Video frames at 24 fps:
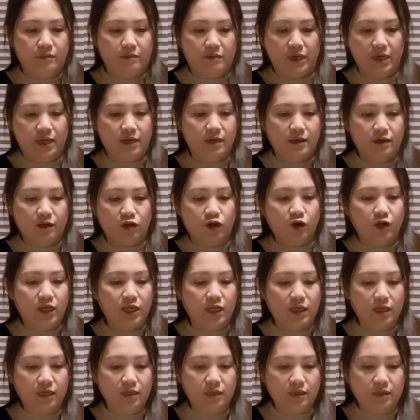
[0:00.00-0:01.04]
มันตอน
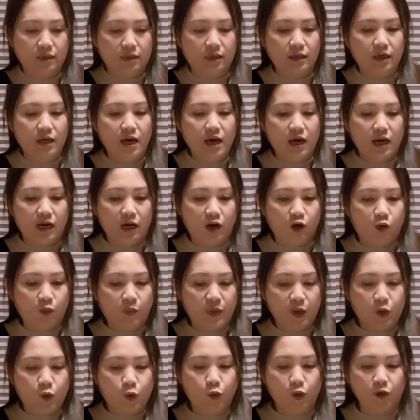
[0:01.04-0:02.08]
นี้คือเราไป
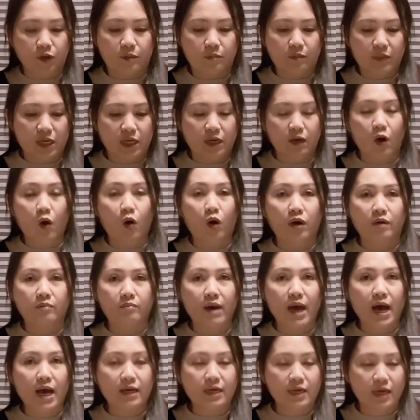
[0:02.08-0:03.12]
ขุดมันอ่อน
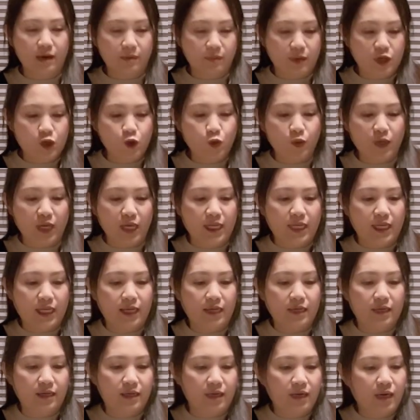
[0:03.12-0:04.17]
มากนะคะ มันอยู่ในดิ
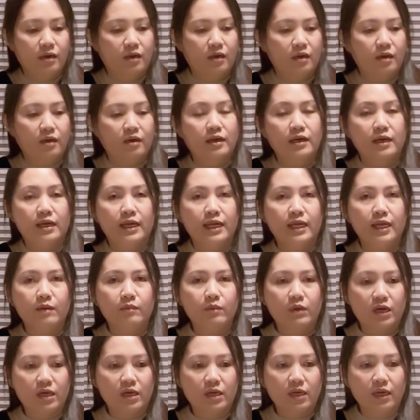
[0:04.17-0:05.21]
น ดิน
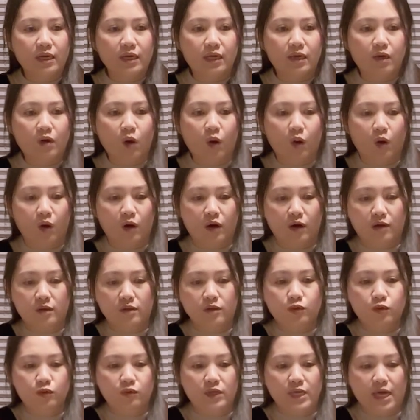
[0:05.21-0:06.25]
มันก็เลยเกาะ
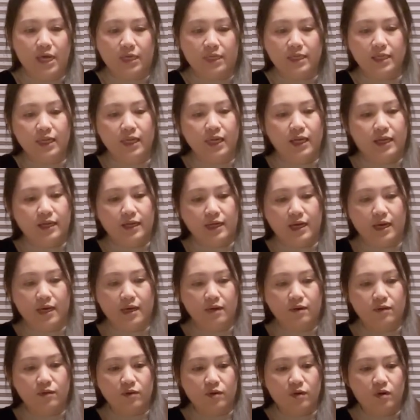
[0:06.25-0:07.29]
อยู่อย่างที่เห็นนะคะ
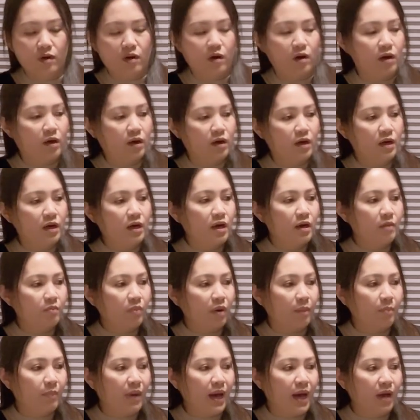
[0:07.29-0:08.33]
แล้วก็
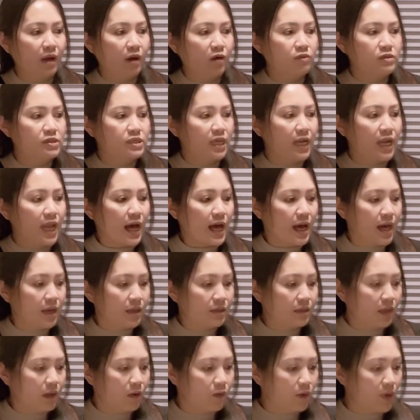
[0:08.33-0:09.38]
ป้าป้าเขาจะล้าง
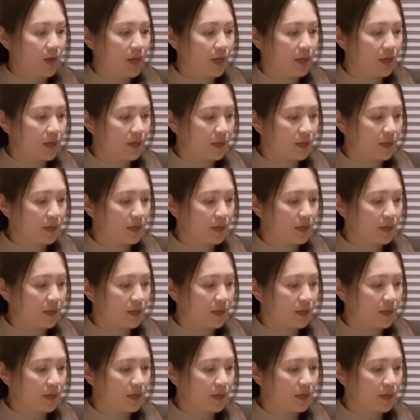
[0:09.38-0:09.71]
แต่ว่า